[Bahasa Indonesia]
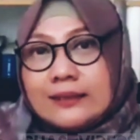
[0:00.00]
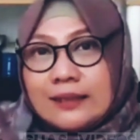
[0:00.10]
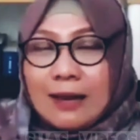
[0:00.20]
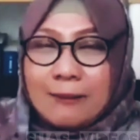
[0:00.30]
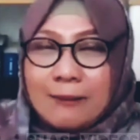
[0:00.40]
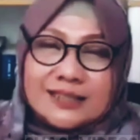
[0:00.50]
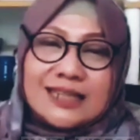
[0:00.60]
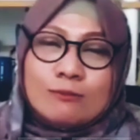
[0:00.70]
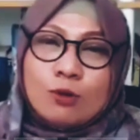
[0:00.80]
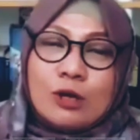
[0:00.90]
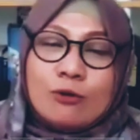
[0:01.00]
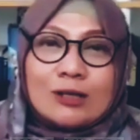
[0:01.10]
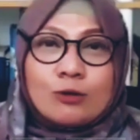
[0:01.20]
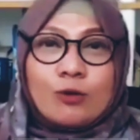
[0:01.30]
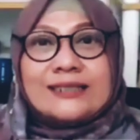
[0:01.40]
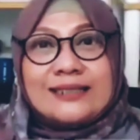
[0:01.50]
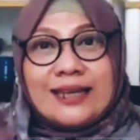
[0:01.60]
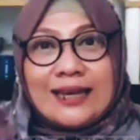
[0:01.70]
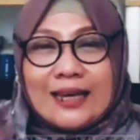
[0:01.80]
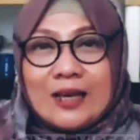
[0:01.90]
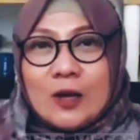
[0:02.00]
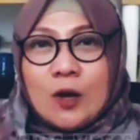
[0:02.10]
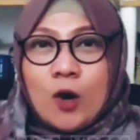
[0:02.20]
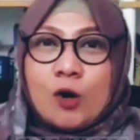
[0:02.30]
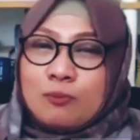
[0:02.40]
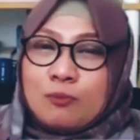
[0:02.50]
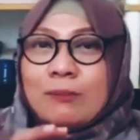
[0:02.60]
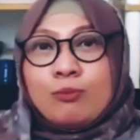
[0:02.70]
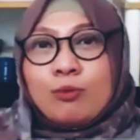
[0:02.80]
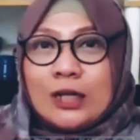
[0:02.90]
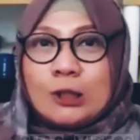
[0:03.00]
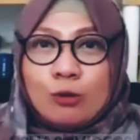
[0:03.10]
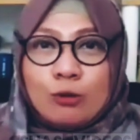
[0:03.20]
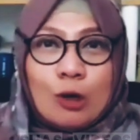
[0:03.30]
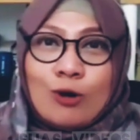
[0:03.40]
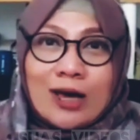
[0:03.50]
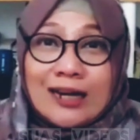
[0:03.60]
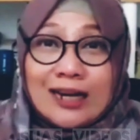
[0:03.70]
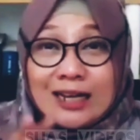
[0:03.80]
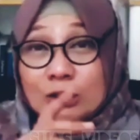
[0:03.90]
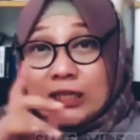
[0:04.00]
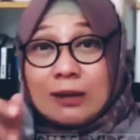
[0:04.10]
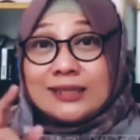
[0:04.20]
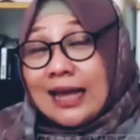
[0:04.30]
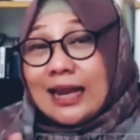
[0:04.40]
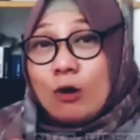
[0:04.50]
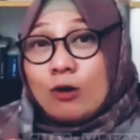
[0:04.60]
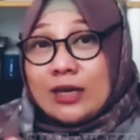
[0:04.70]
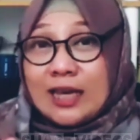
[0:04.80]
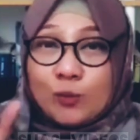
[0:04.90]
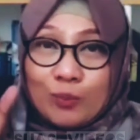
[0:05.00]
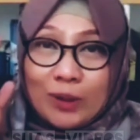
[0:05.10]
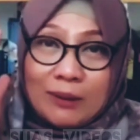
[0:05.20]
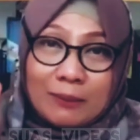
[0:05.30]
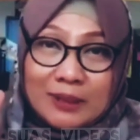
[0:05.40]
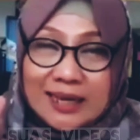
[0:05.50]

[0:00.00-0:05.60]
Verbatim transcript: Yang biasanya mungkin waktu SD hormon perempuan itu keluar ini kalau saya bisa analogi ya supaya